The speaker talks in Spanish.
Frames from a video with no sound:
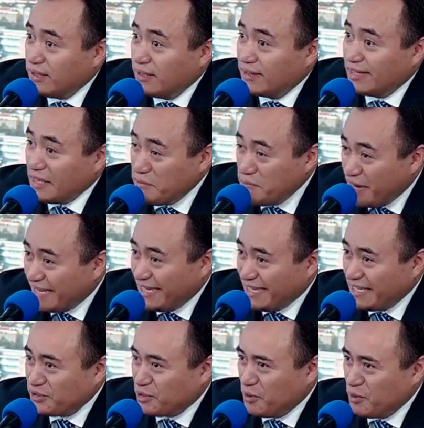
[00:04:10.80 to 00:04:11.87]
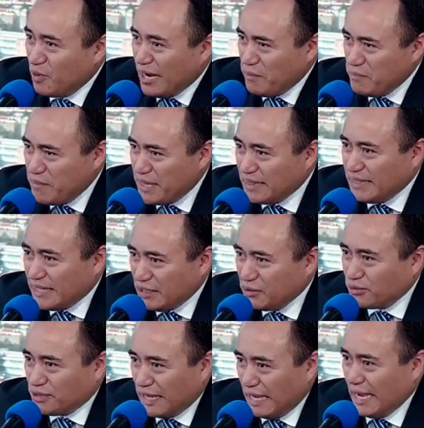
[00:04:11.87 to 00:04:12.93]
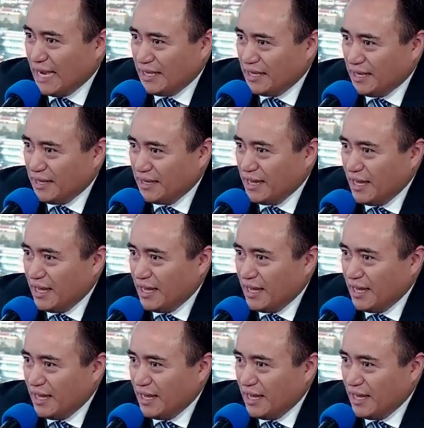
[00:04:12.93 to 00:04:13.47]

¿Te imaginas cómo la mente nos engaña?